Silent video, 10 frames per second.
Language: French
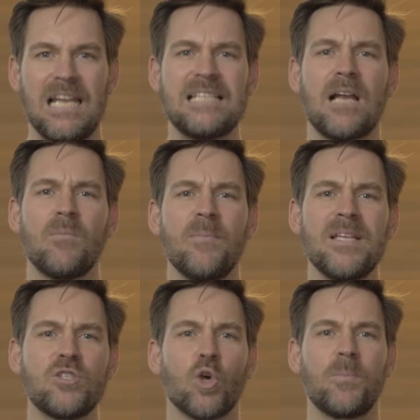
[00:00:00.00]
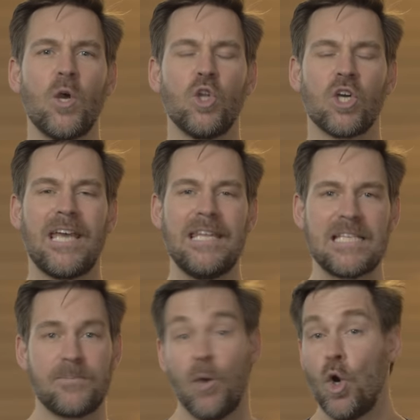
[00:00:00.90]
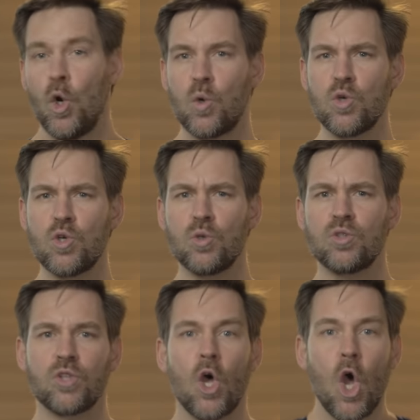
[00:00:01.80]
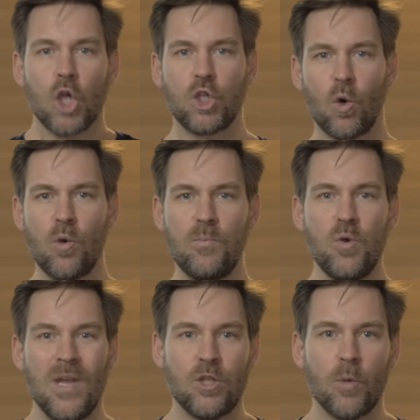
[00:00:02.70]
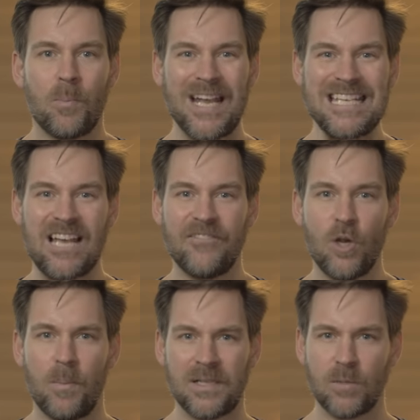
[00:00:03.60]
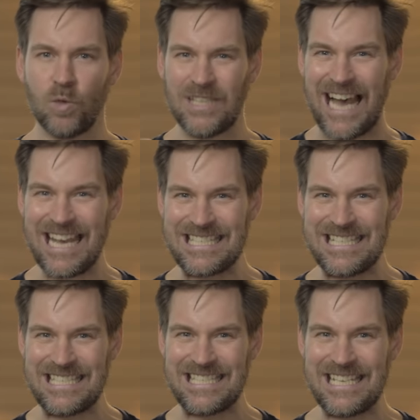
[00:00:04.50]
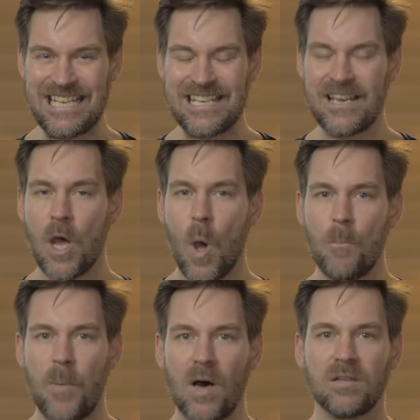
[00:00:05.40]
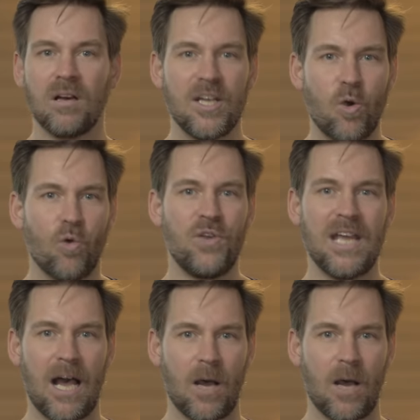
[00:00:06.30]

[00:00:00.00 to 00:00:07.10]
Les Allemands mettent sur pied un organisme, le Kunschutz, dont le but est de préserver le patrimoine artistique pendant les conflits